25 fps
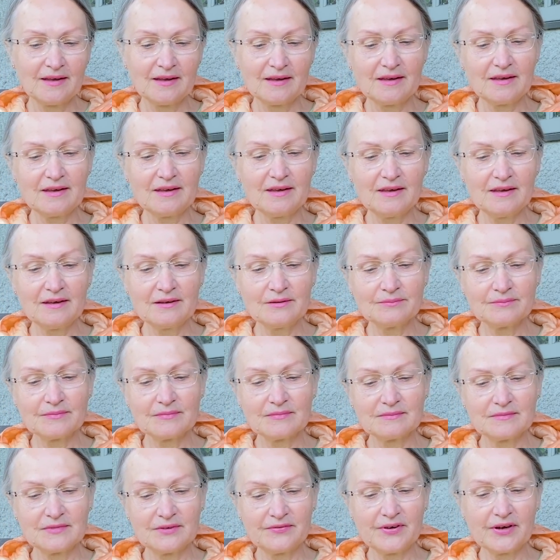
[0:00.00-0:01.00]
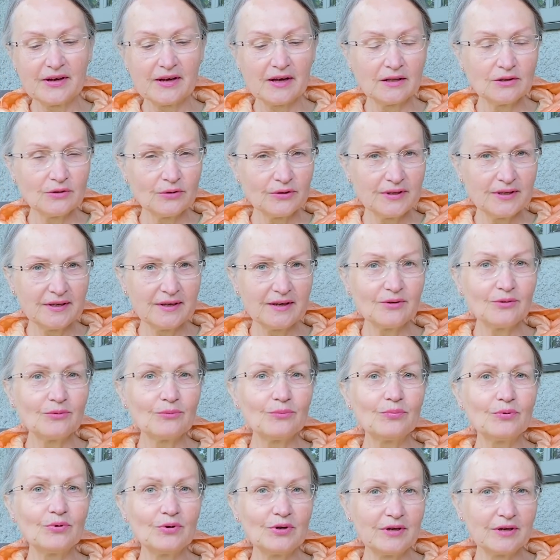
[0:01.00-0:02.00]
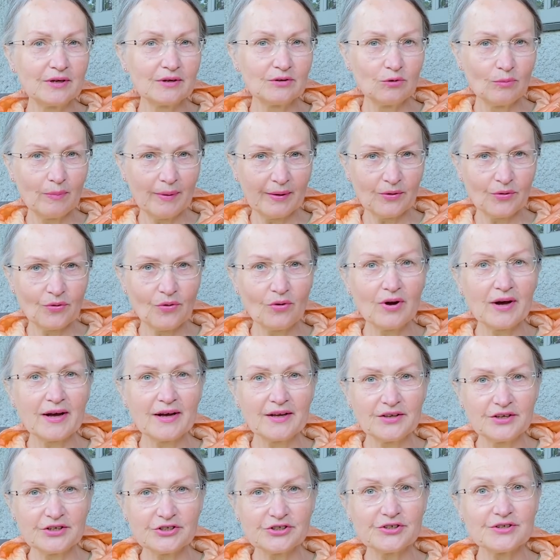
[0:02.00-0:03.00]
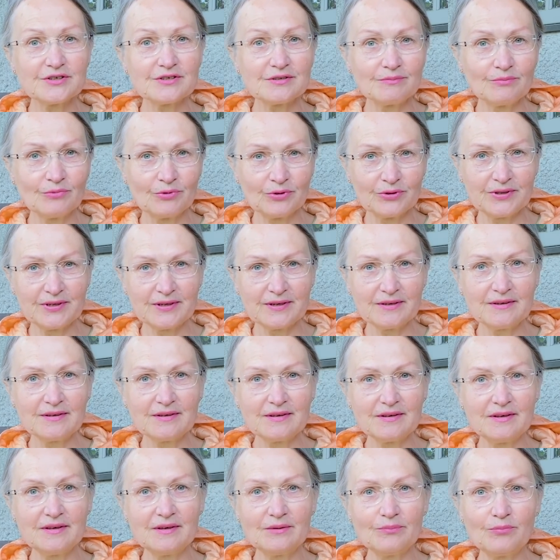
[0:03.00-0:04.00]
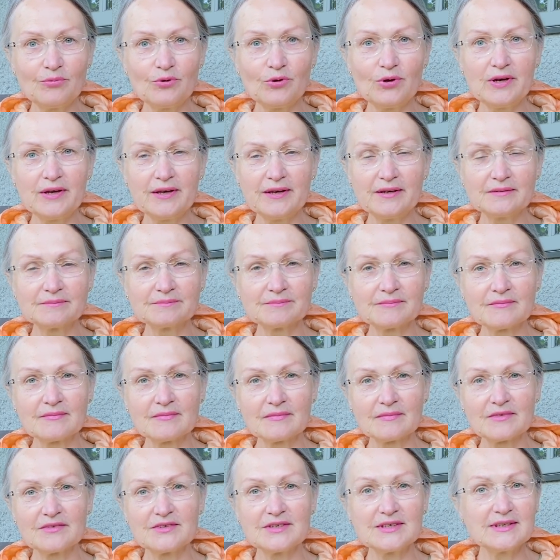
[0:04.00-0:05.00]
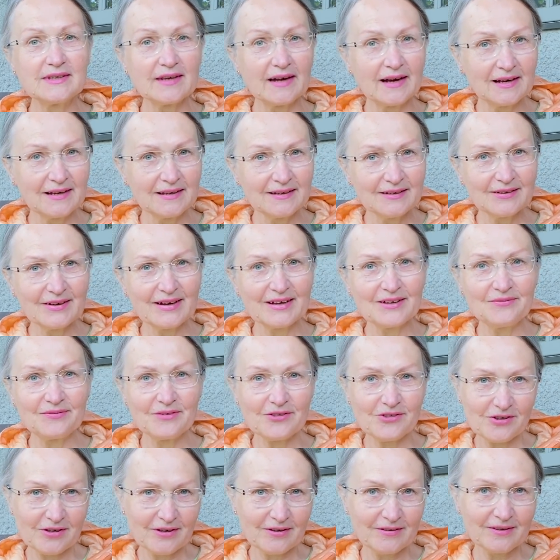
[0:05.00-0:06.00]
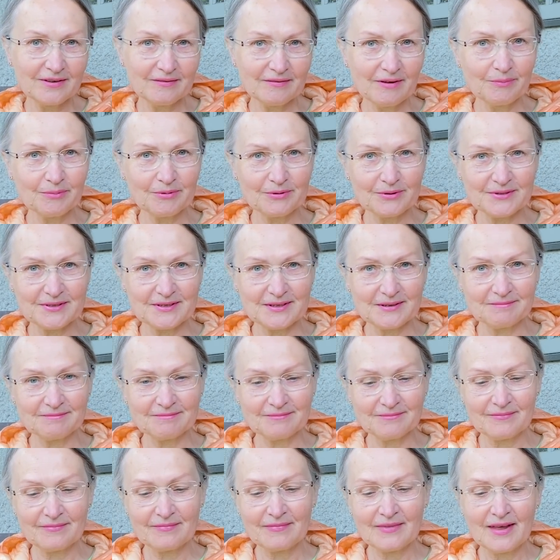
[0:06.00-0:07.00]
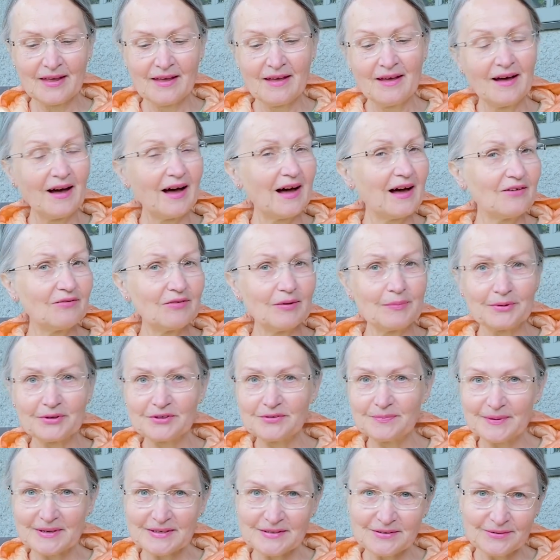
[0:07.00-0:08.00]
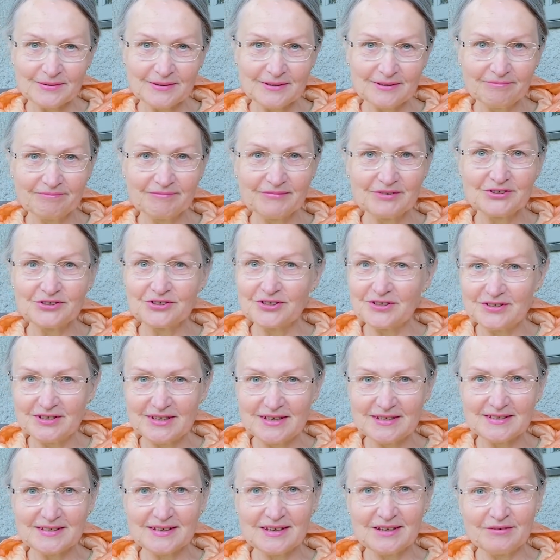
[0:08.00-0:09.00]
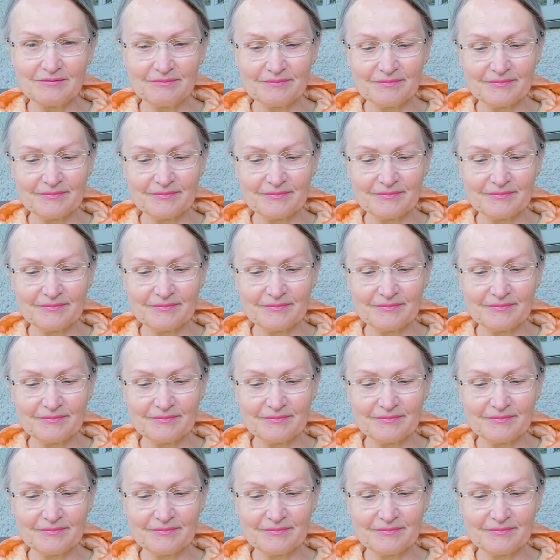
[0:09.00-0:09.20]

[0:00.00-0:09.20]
И две колоды более глубоко, конечно, смотрят и более детально отвечают на вопросы. А вопрос простой, житейский.